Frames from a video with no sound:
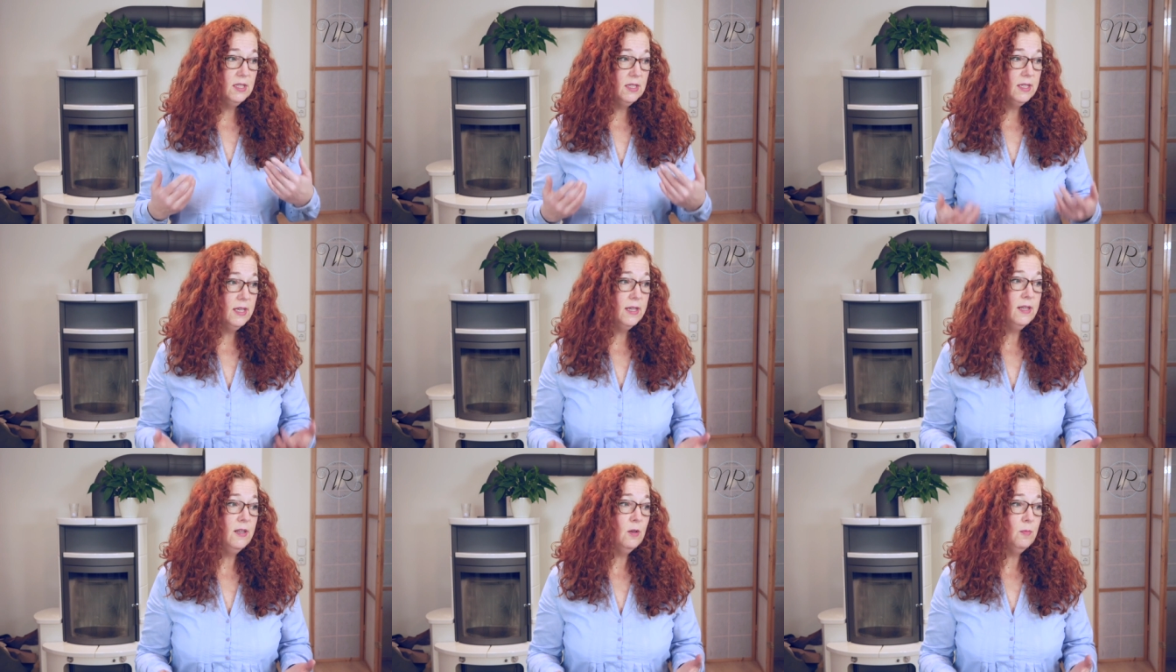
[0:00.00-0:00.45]

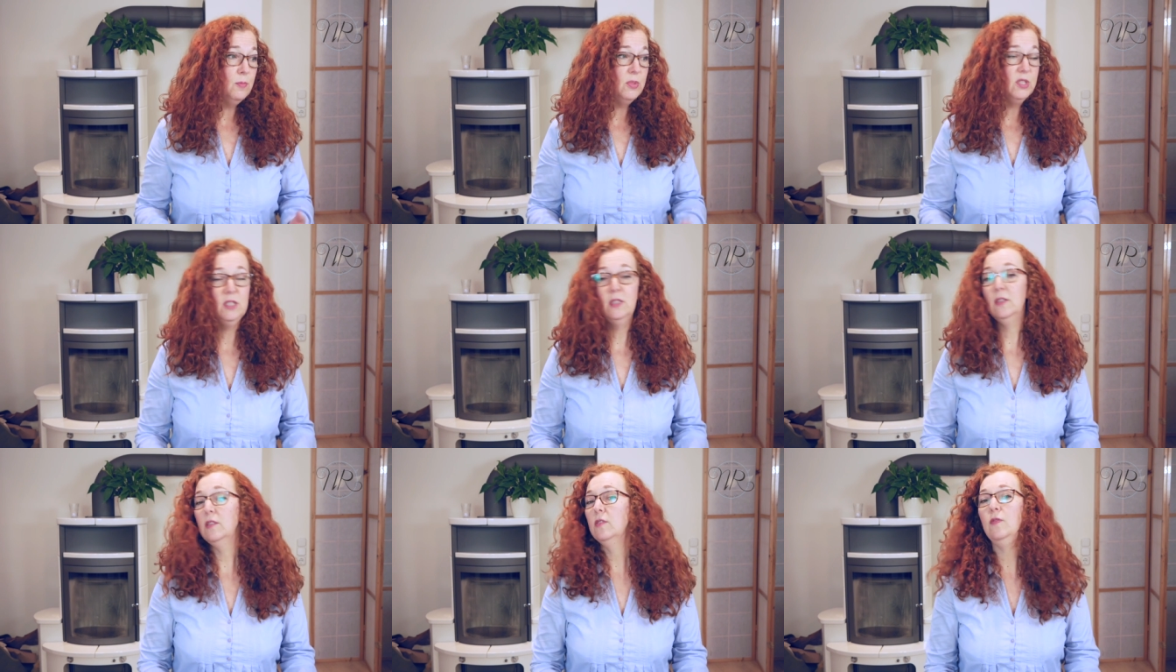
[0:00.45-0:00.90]

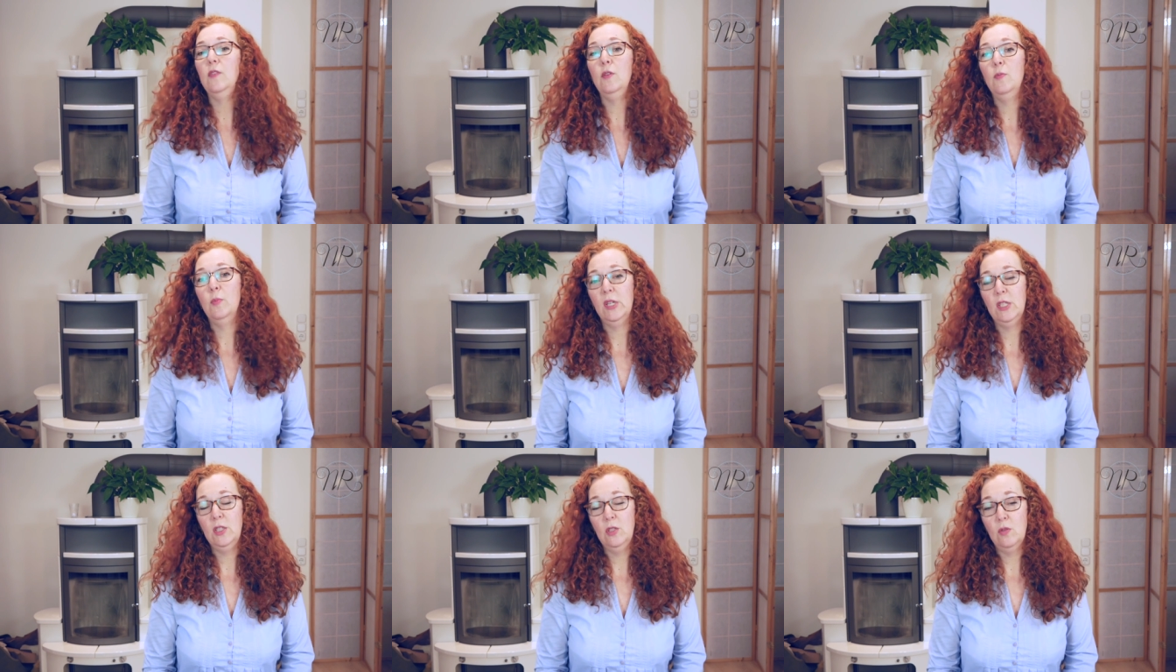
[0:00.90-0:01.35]
selbst, wie
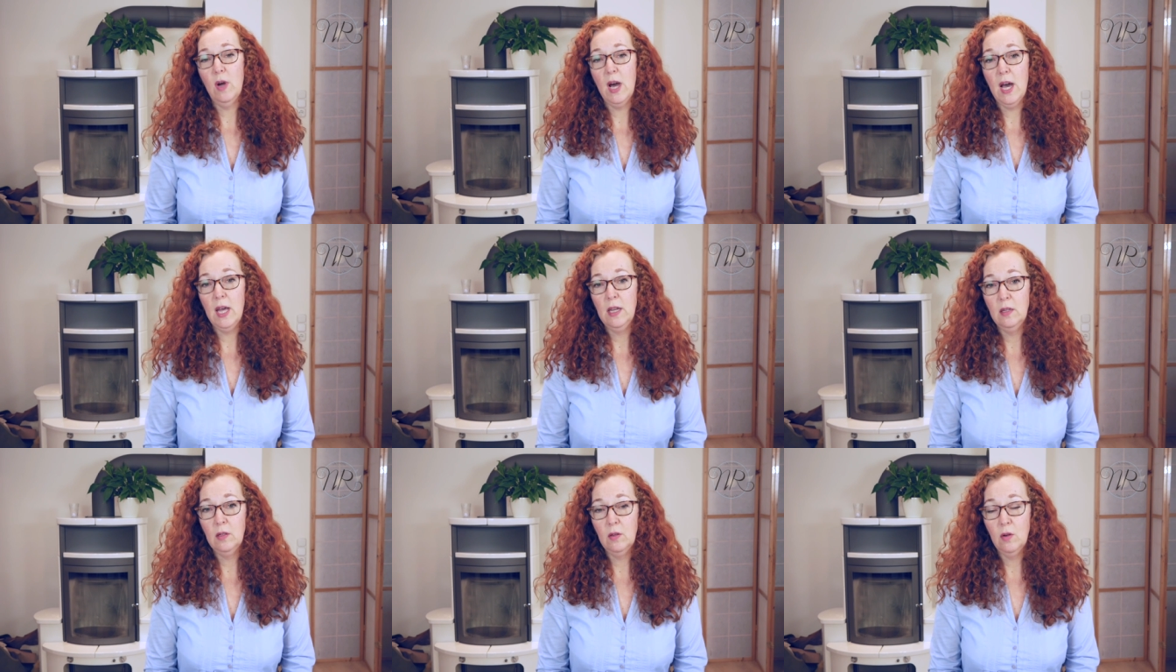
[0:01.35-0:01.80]
man so
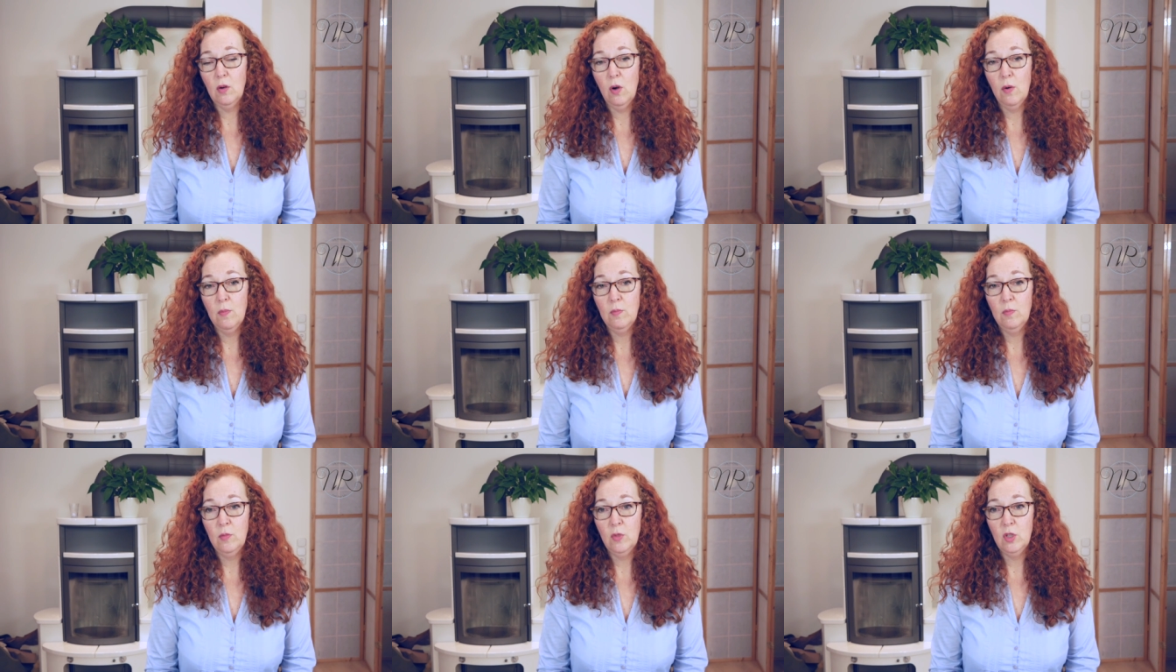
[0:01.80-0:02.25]

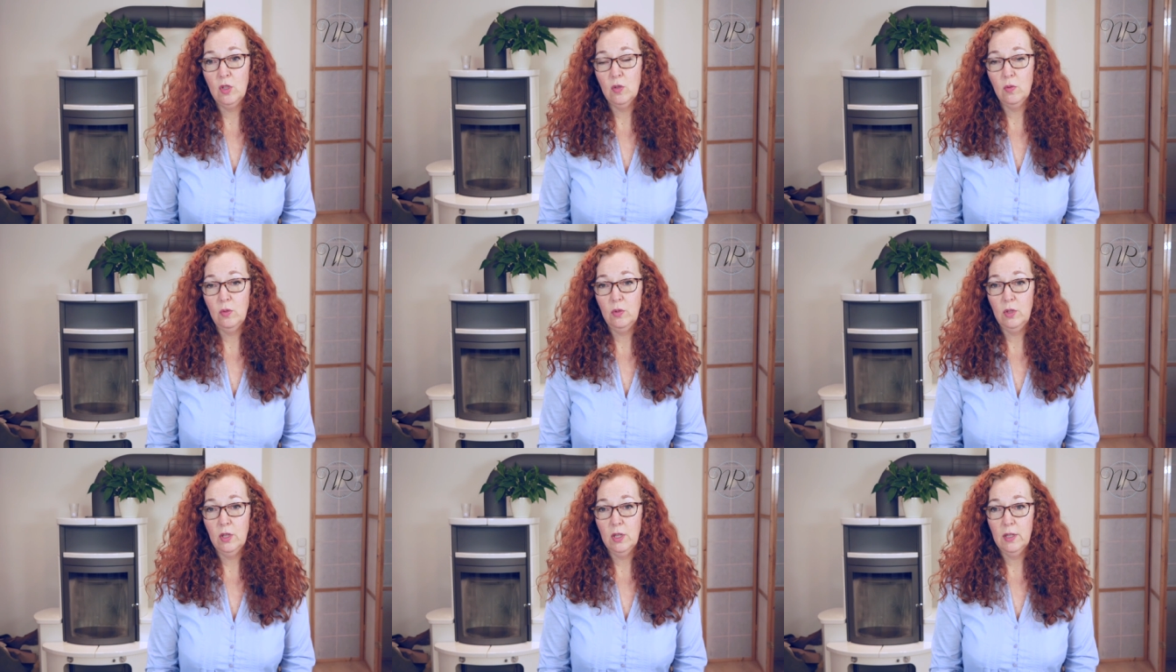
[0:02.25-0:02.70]
ankommt
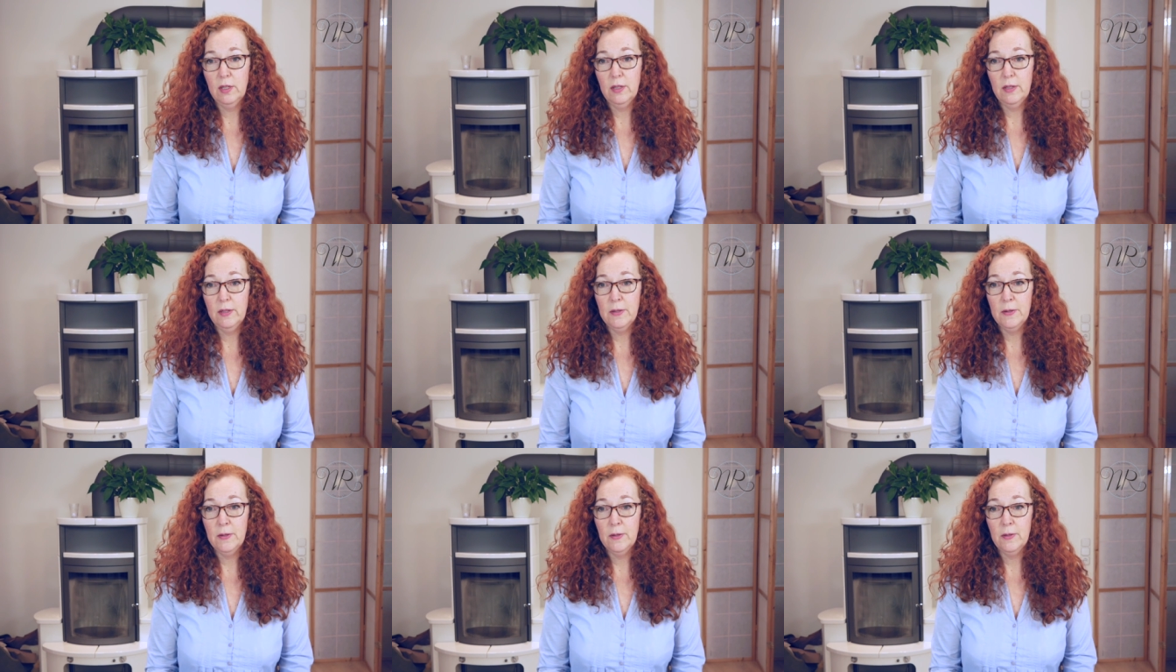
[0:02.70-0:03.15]

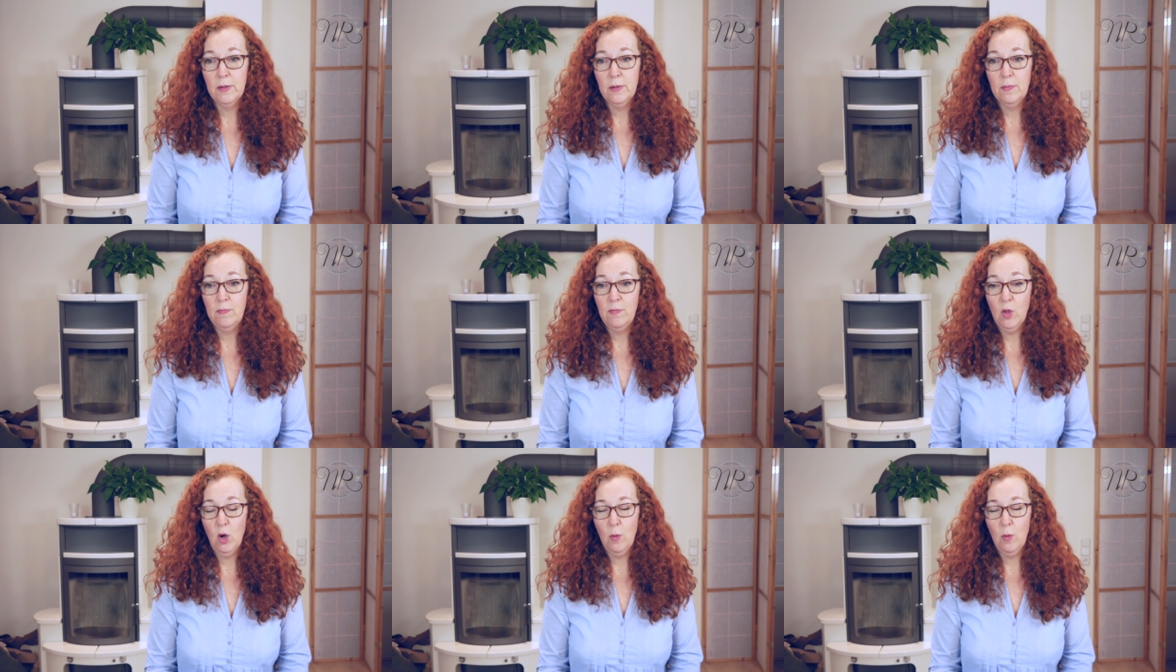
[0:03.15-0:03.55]
oder äh,